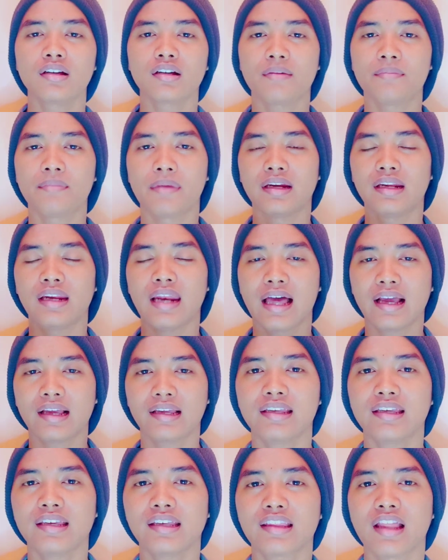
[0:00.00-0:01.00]
Kembali
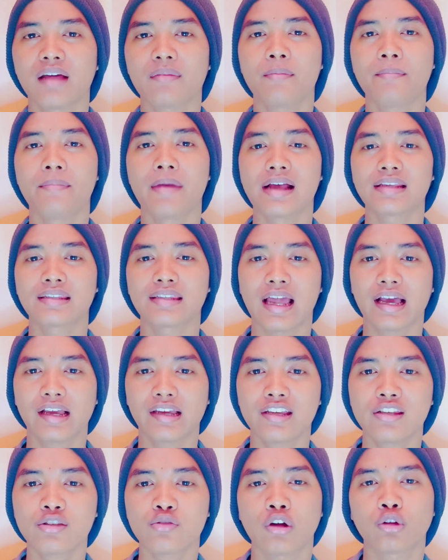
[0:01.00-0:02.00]
lagi kita membahas
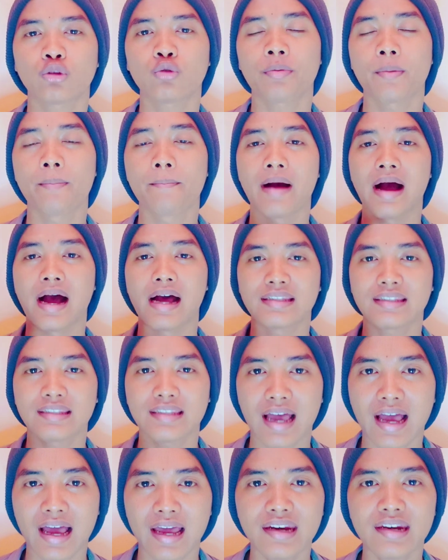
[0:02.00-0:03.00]
lagi suatu
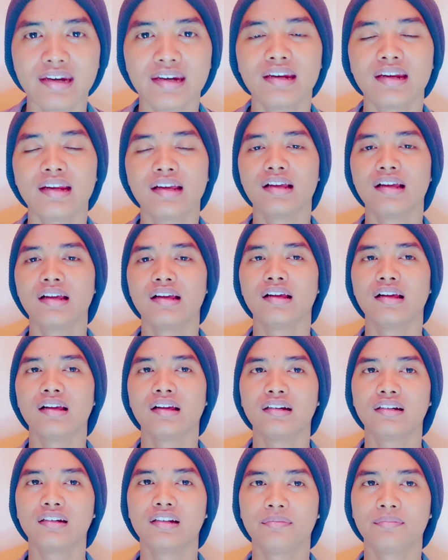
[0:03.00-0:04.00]
pembahasan
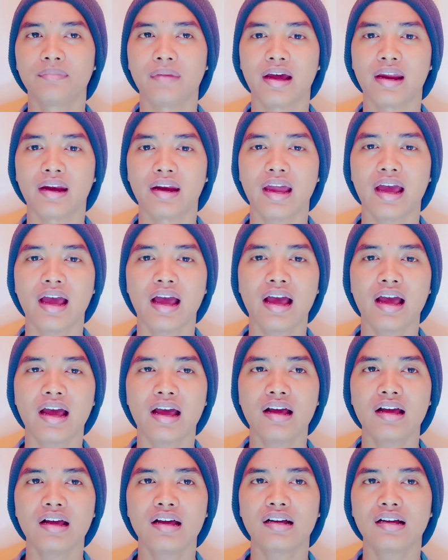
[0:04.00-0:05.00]

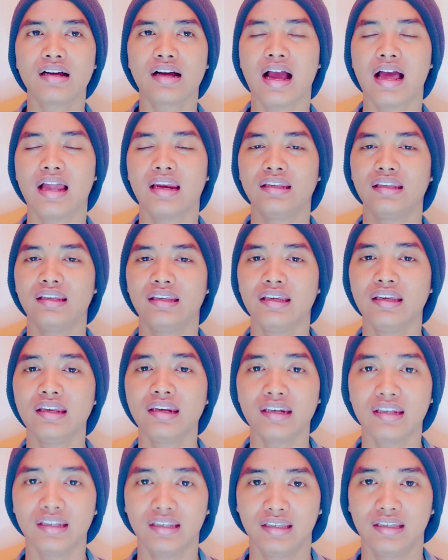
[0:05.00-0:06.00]
Dimana kali
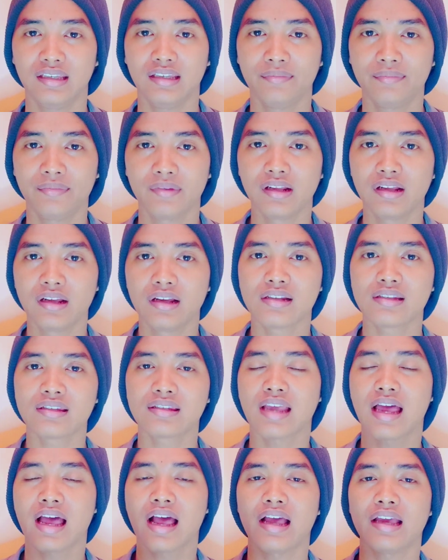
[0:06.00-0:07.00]
ini
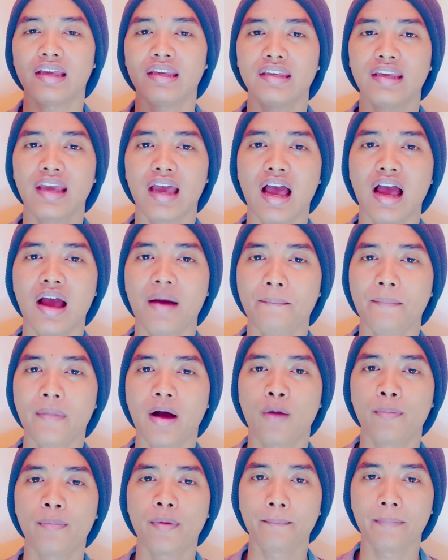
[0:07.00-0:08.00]
saya
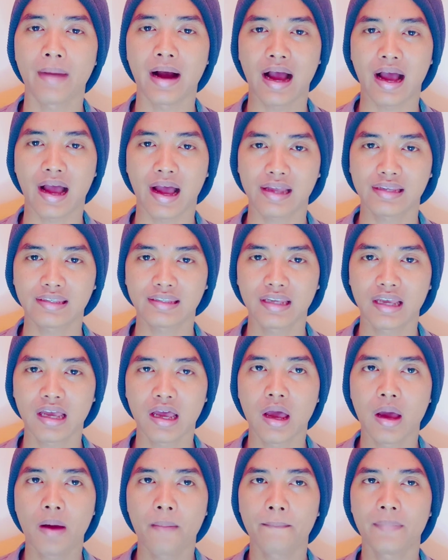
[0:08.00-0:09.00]
mau membahas
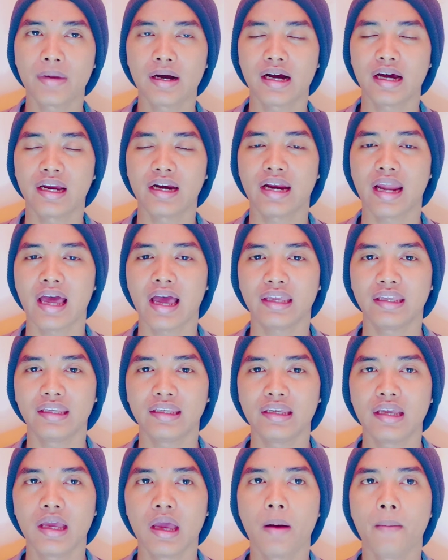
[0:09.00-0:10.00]

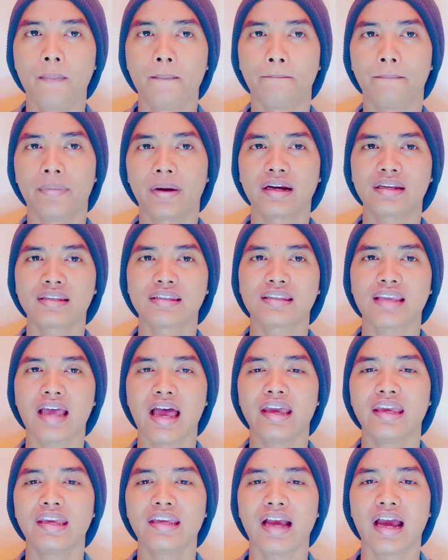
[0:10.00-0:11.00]
mengenai
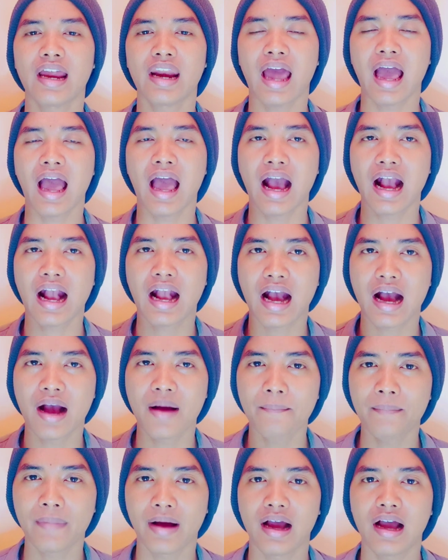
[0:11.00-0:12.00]
persaingan
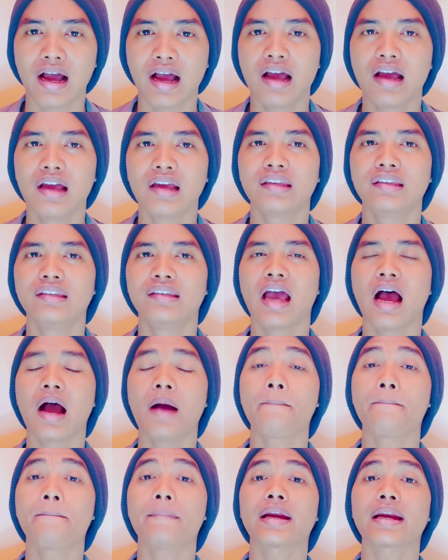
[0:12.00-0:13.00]
agama
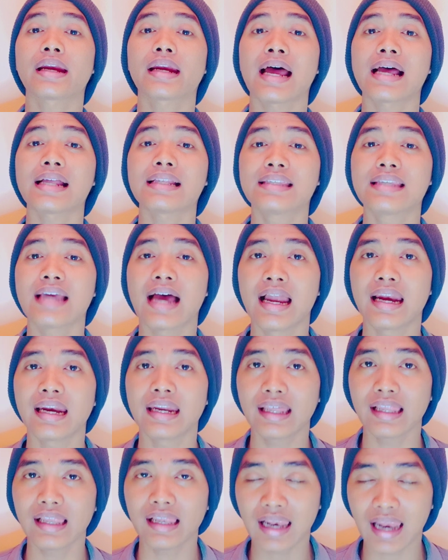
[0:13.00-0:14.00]
yang
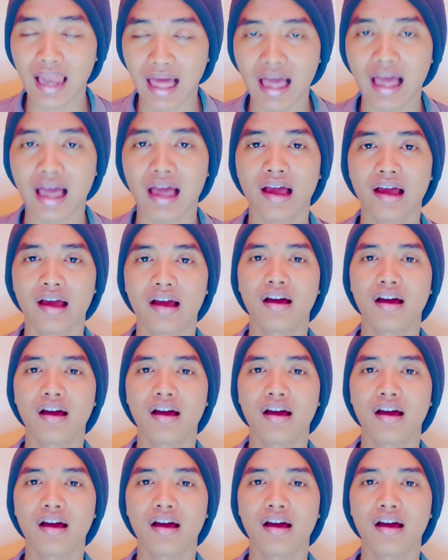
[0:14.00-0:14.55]
merajalela